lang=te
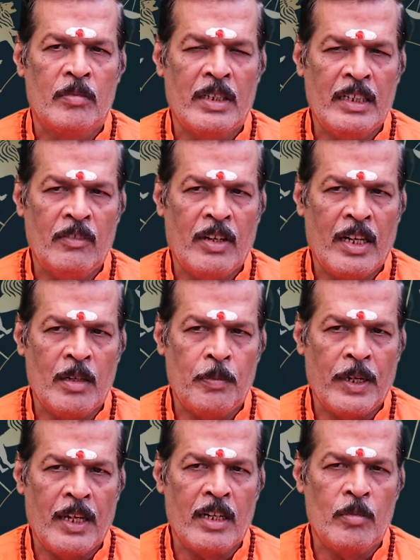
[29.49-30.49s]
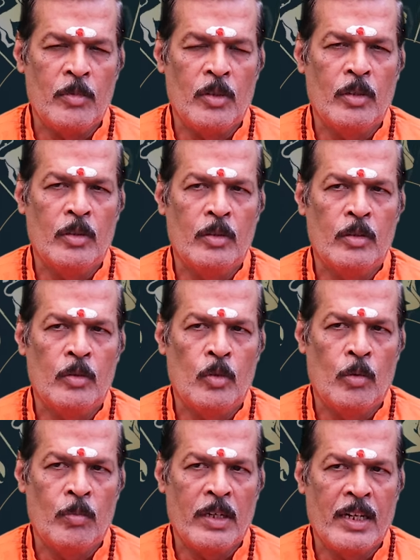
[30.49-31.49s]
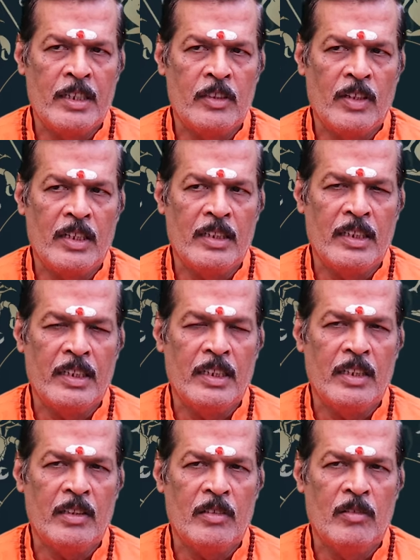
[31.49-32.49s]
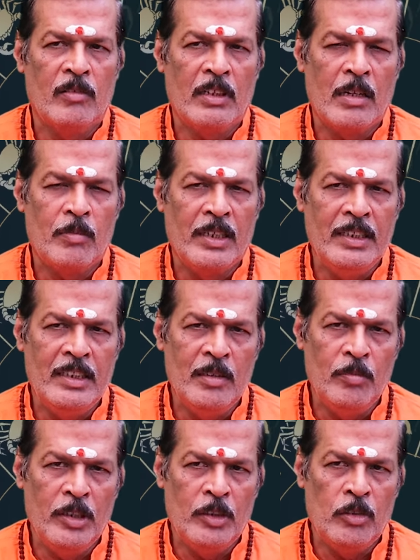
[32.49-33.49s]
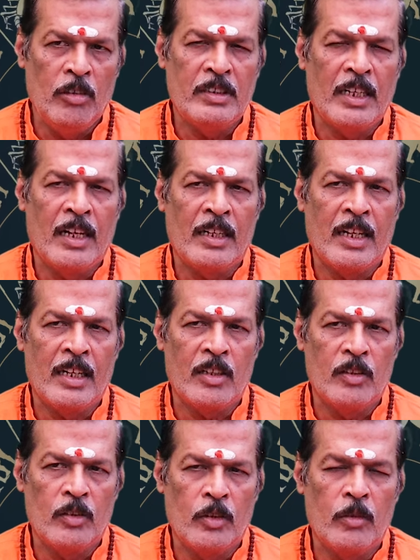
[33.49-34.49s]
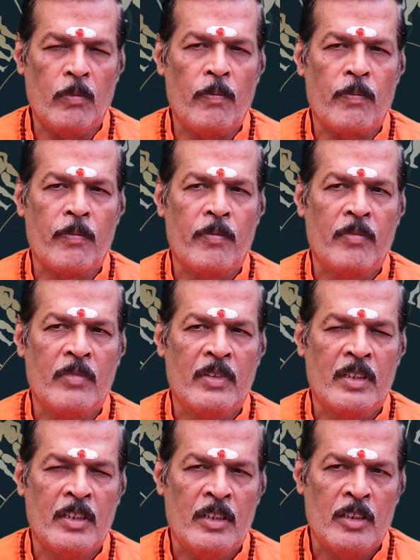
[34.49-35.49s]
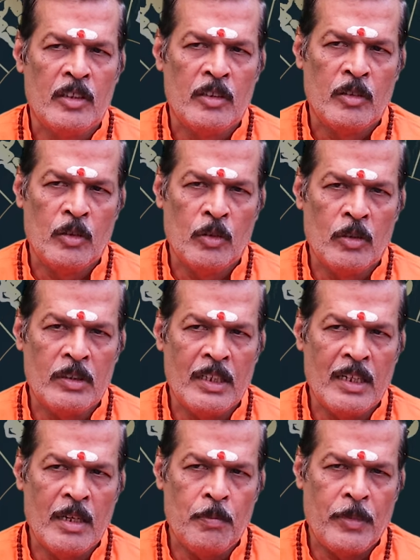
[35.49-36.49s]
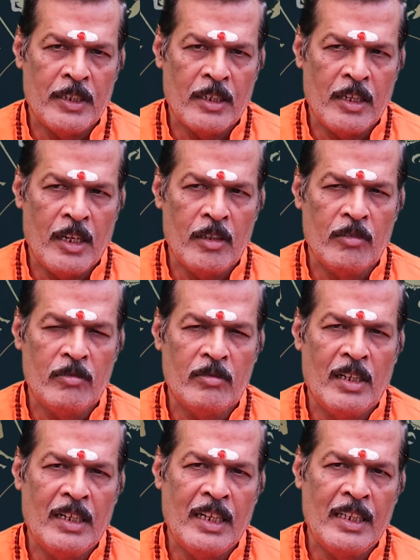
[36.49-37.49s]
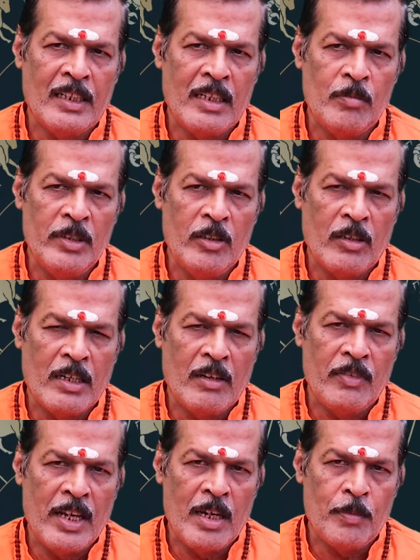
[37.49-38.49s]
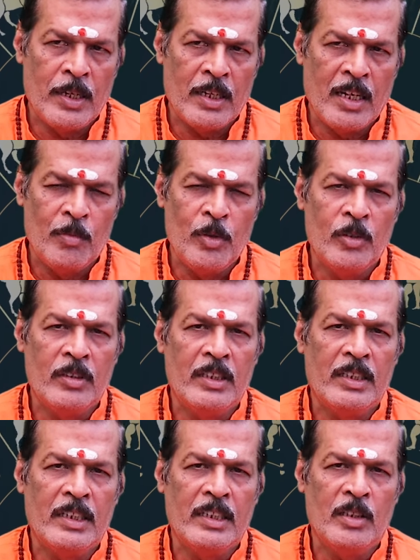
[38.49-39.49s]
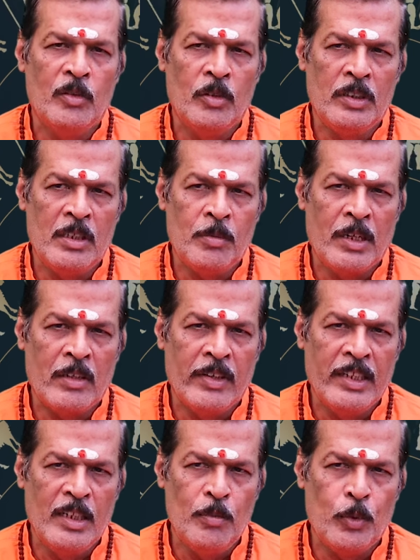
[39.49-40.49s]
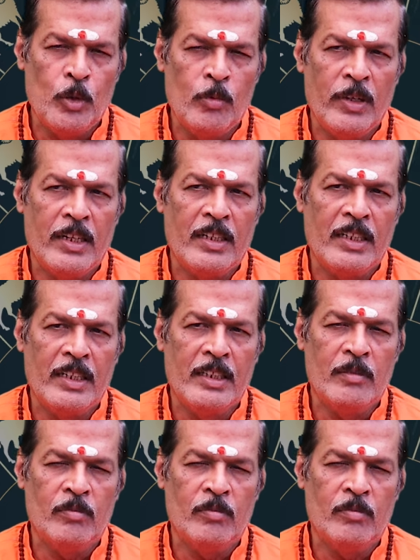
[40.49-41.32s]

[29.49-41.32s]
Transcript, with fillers: మరి ఈ వార ప్రారంభంలో కుంభరాశి వారికి ఒక మంచి మిత్రుని సహకారంతో నూతన పథకాలు అంటే ఏదన్నా మీ యొక్క వ్యాపార అభివృద్ధికి వృత్తిపరమైన ఇంప్రూవ్మెంట్కి